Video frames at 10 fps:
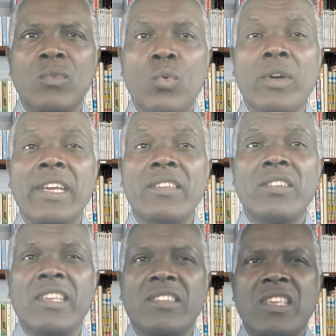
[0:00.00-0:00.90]
O grande
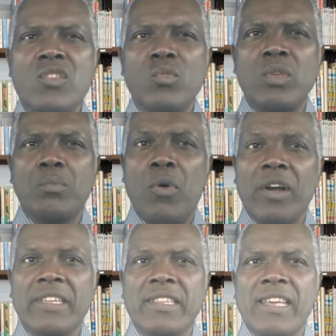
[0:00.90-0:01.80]
desejo do
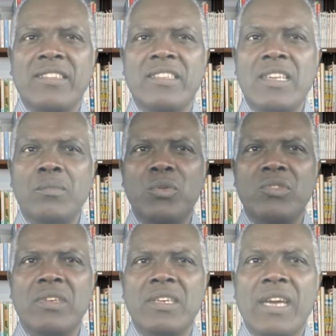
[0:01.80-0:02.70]
hipócrita é sempre o
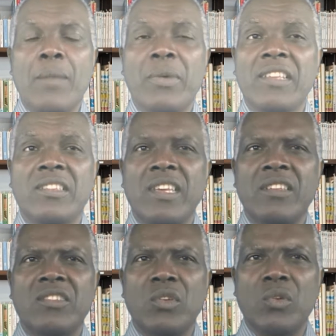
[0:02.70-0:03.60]
de aparecer
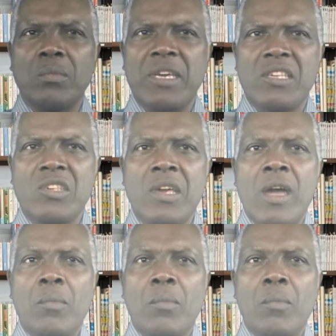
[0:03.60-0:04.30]
exteriormente,